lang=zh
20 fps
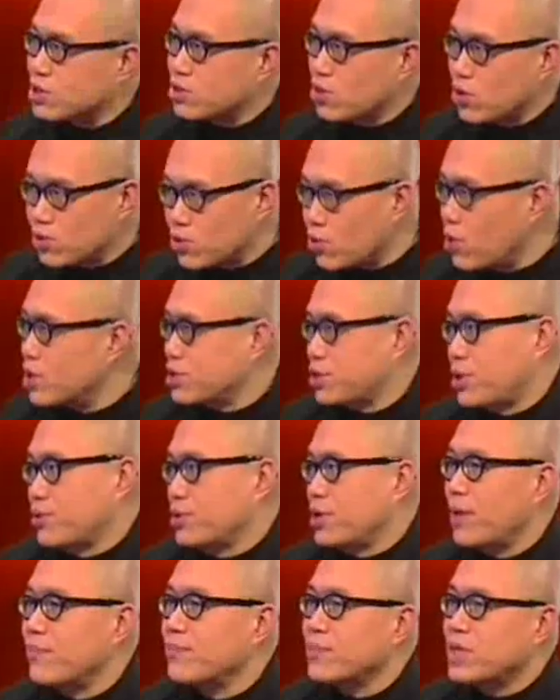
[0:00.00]
我觉得都过
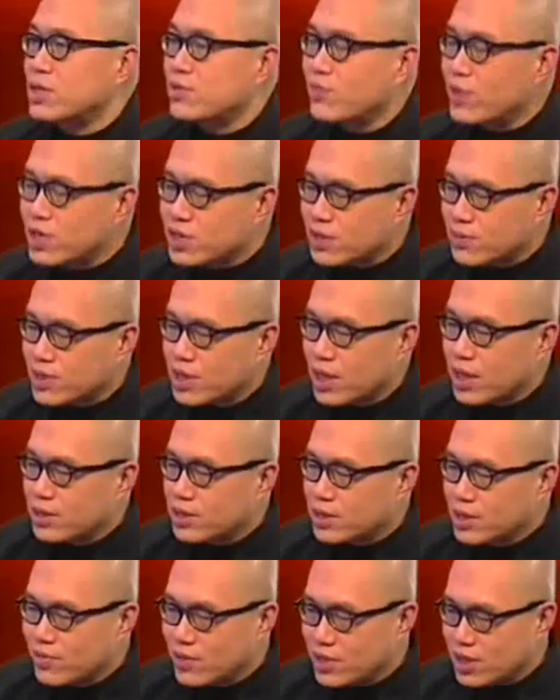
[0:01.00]
头了。为什么
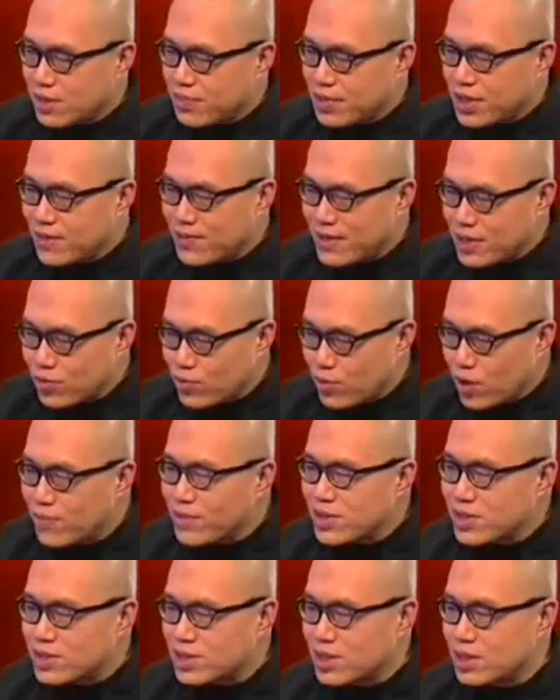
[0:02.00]
呢？因为你批评
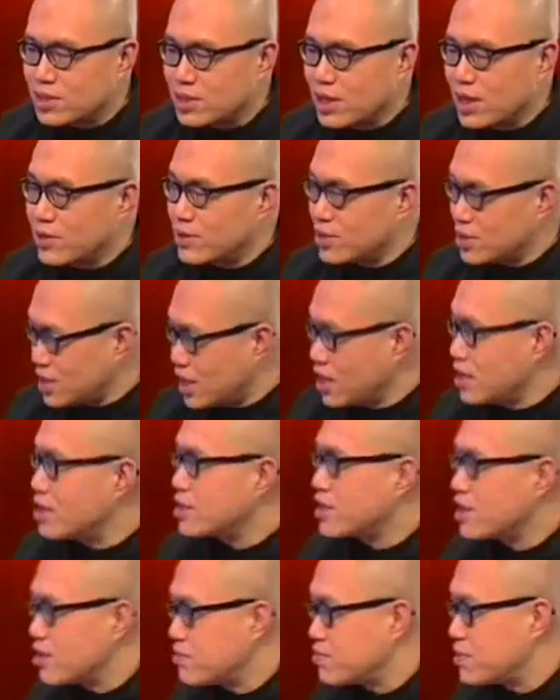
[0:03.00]
国民性呢，你
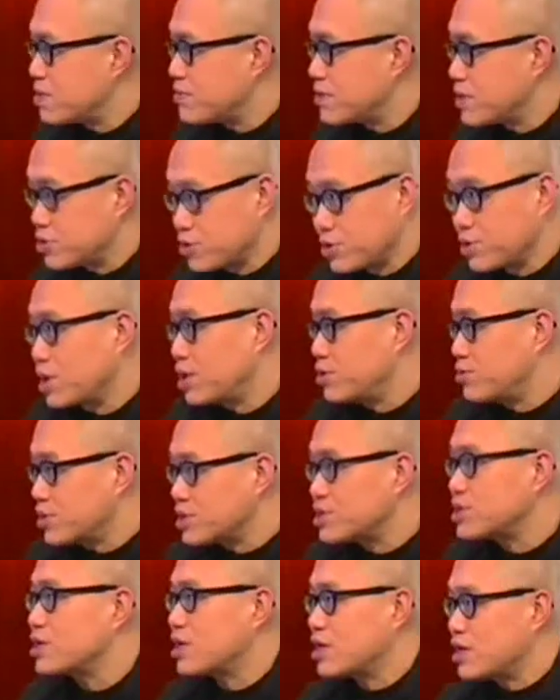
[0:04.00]
当然可以批评，从
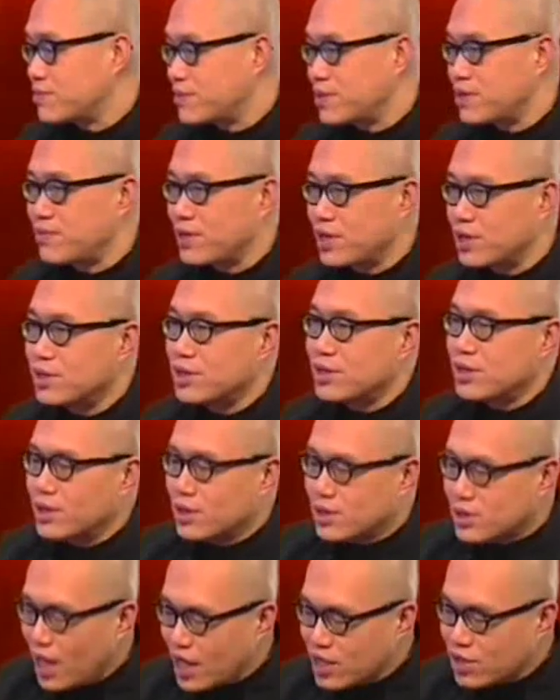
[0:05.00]
很多事可以批评。
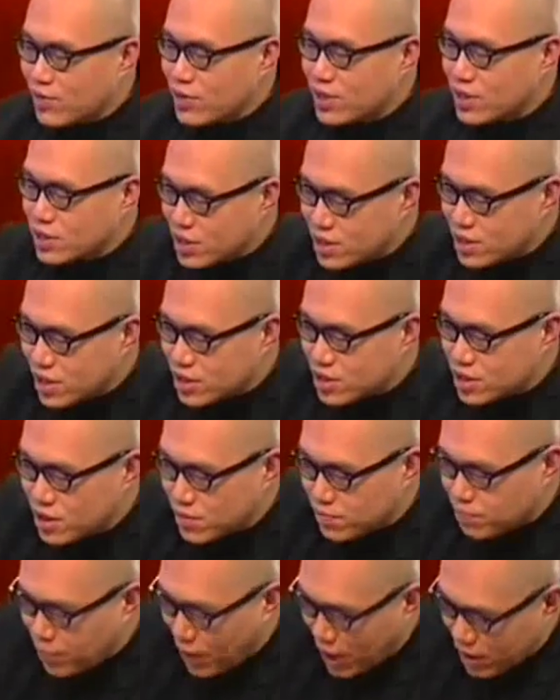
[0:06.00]
但是问题这件
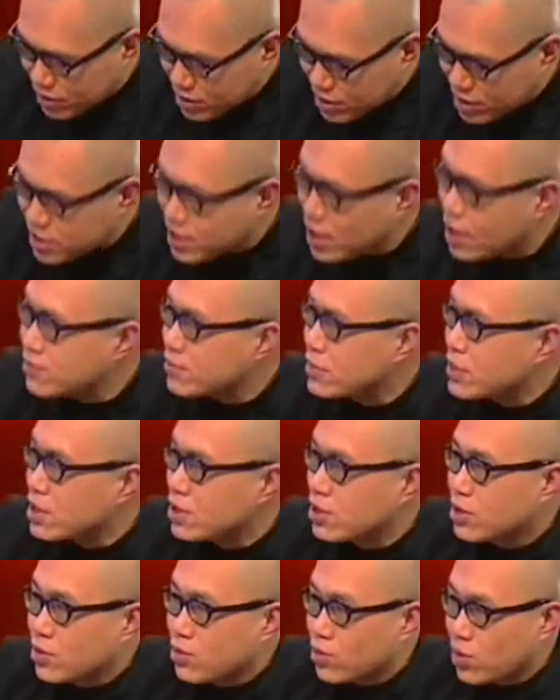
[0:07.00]
事本身，
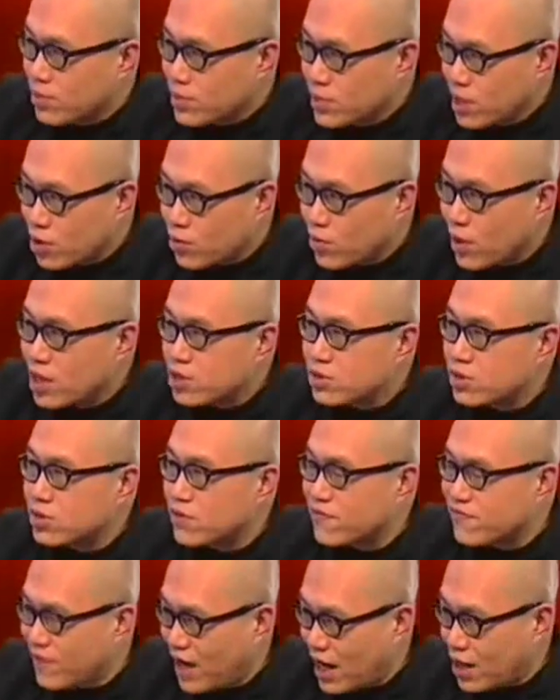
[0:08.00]
我们要关
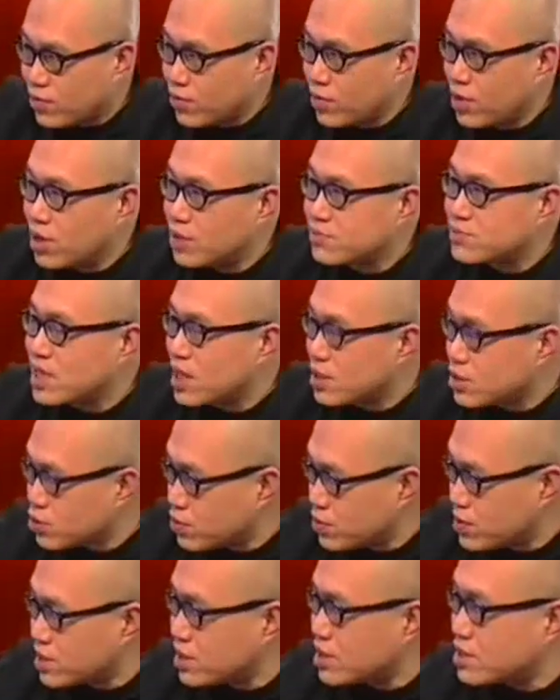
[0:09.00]
注，就法国在
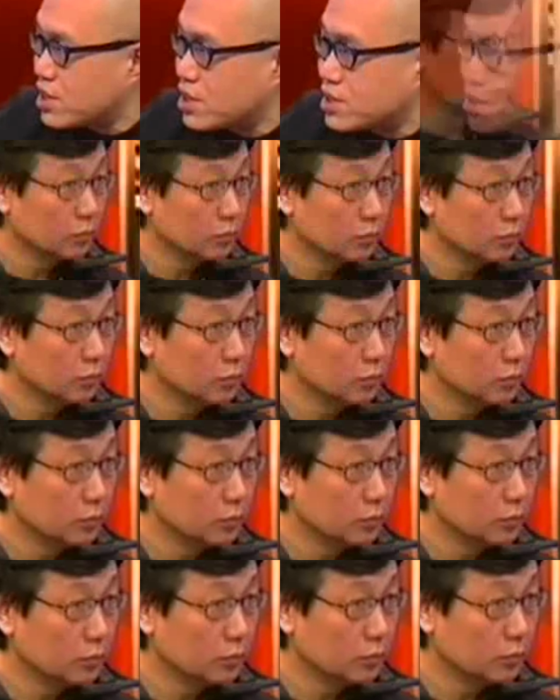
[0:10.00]
处理这件事的时
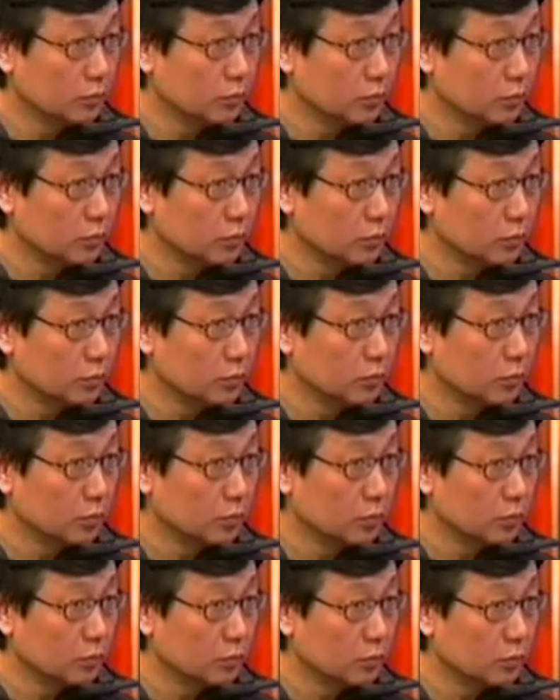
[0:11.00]
候，他的警方也
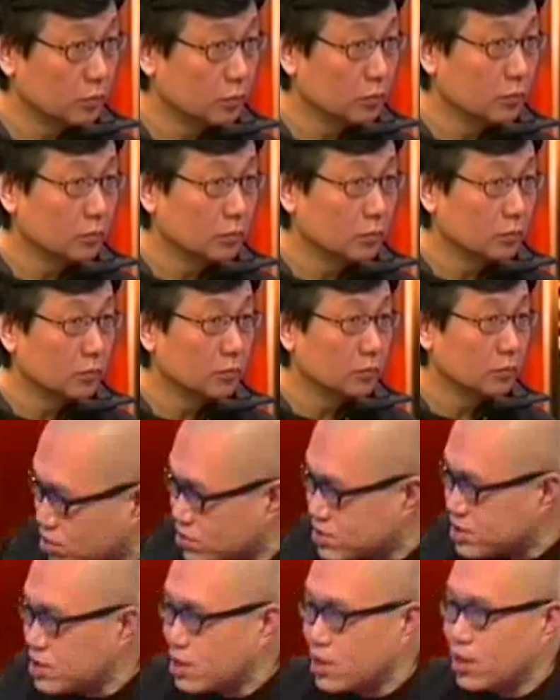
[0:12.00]
好，百老佛百
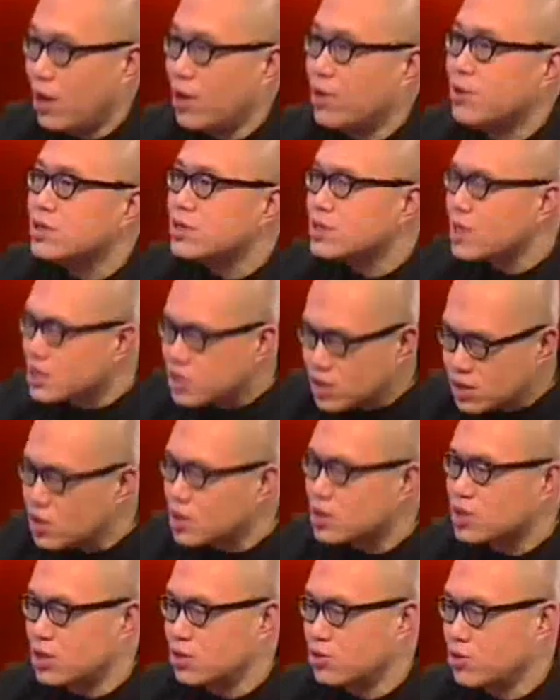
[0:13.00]
货公司也好，他
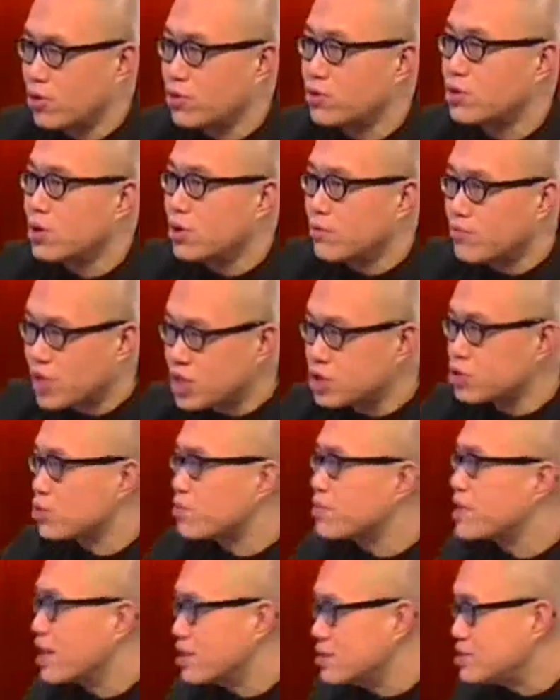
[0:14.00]
真的是有
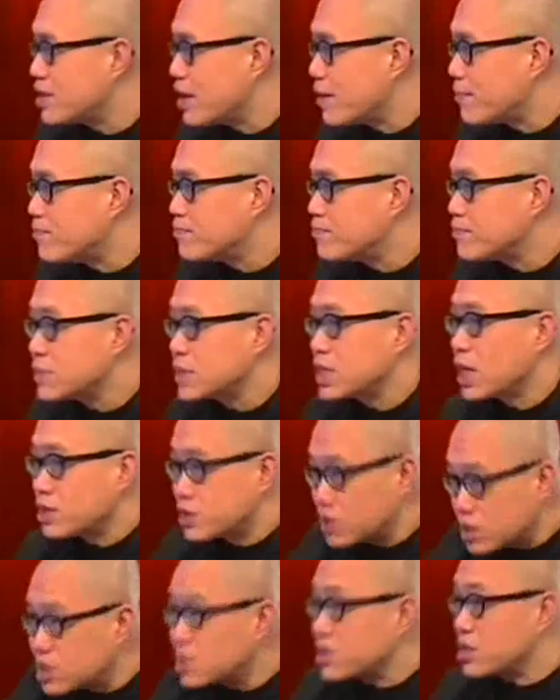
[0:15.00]
民族偏见，
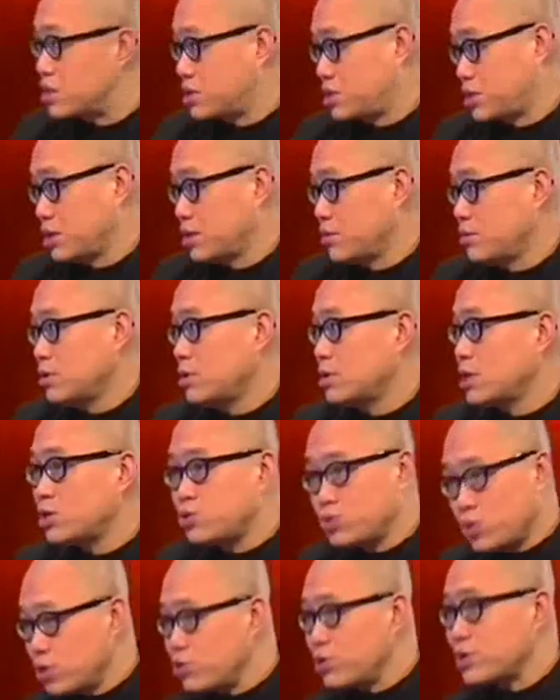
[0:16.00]
他是歧视，
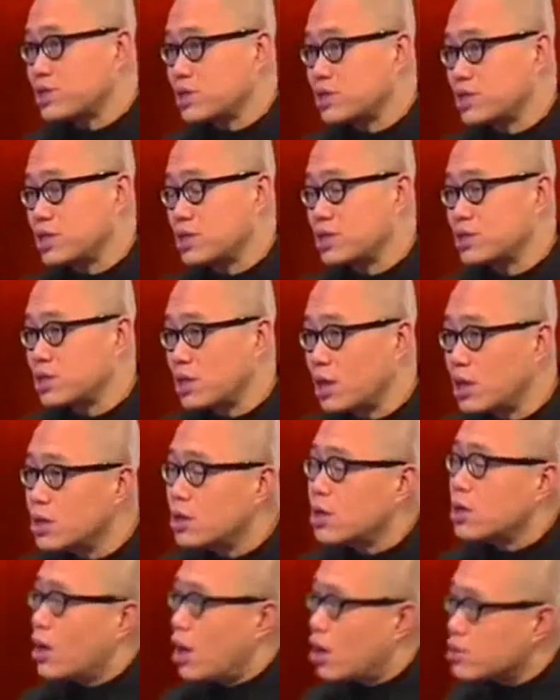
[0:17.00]
他绝对是歧
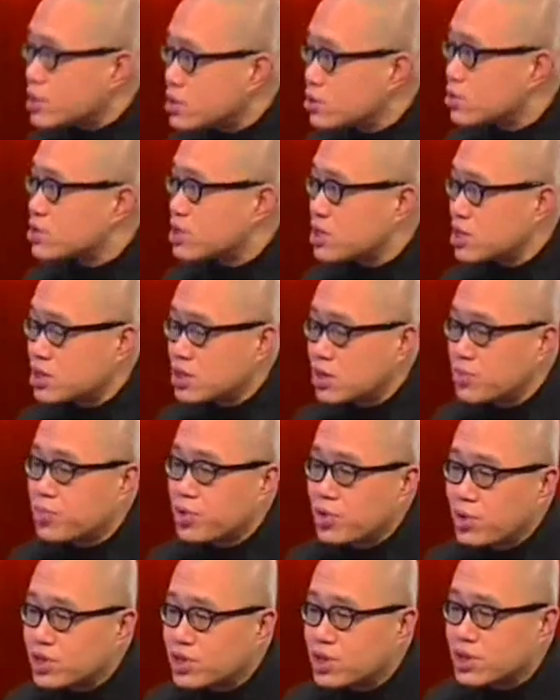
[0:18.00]
视。而这种歧
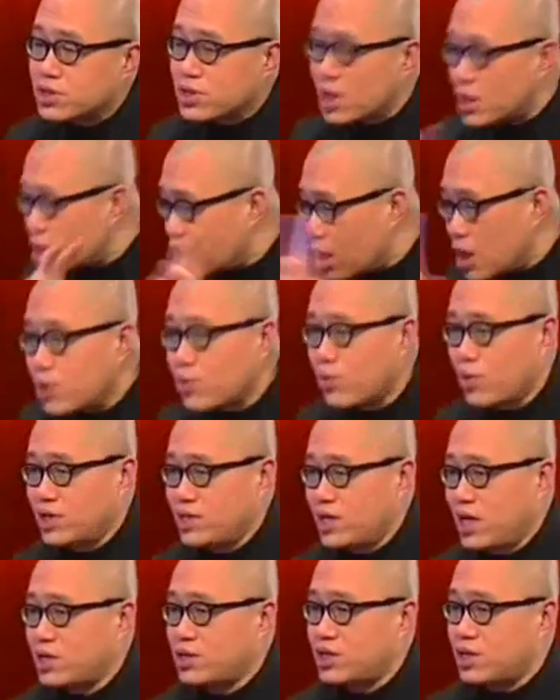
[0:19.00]
视，不论是任何
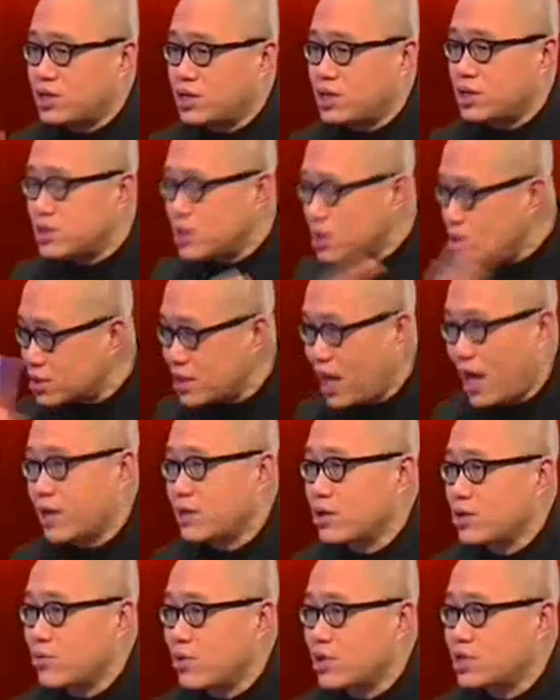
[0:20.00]
国家，其实任
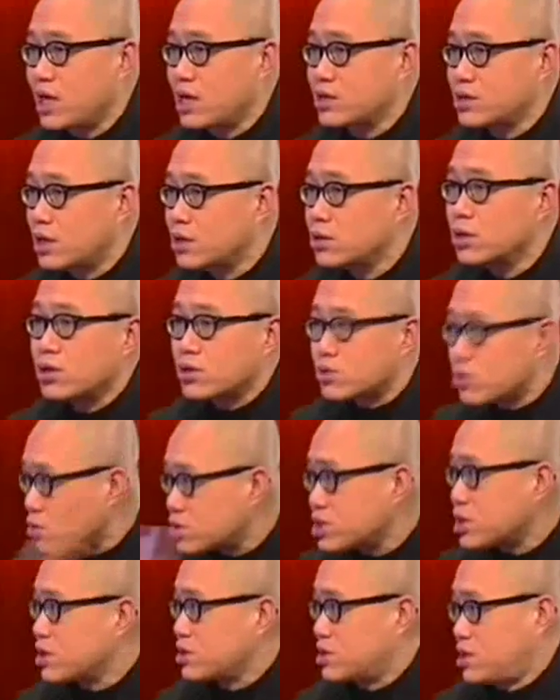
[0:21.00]
哪一个国家人
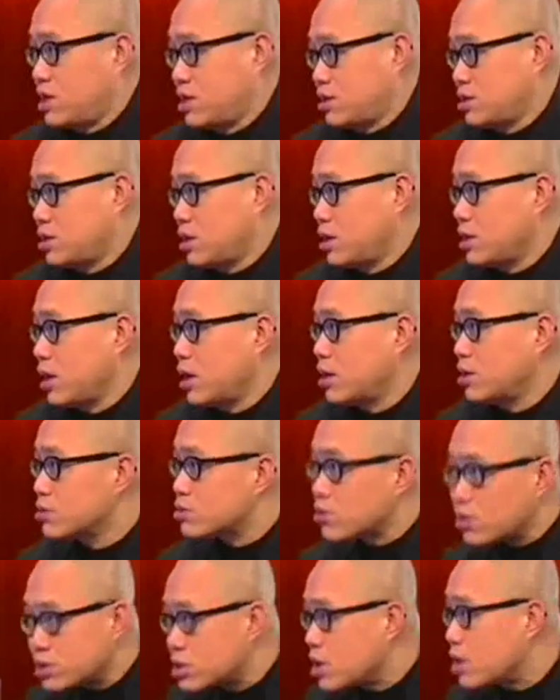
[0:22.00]
都是要谴责的，
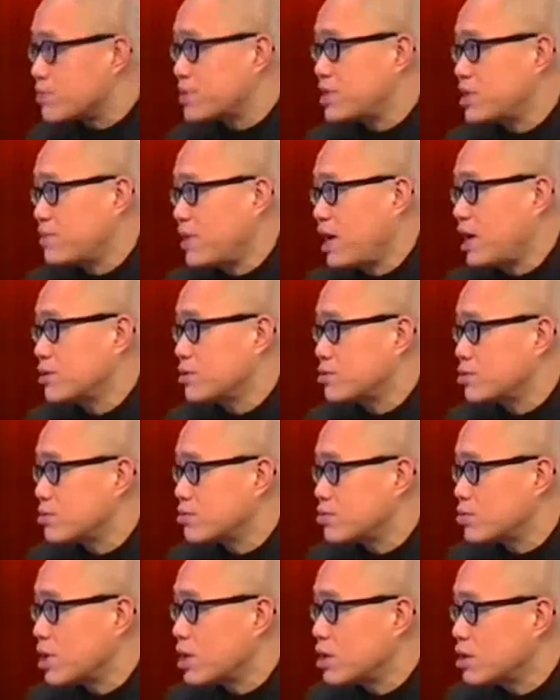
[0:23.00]
都是要批判的，
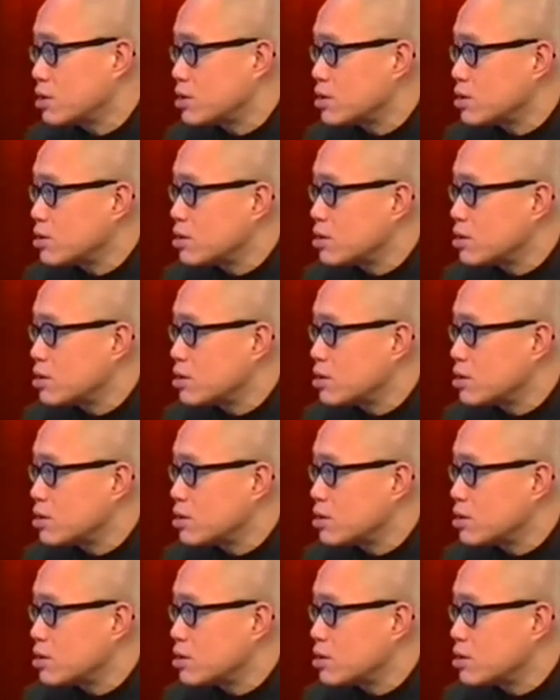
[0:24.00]
对不对？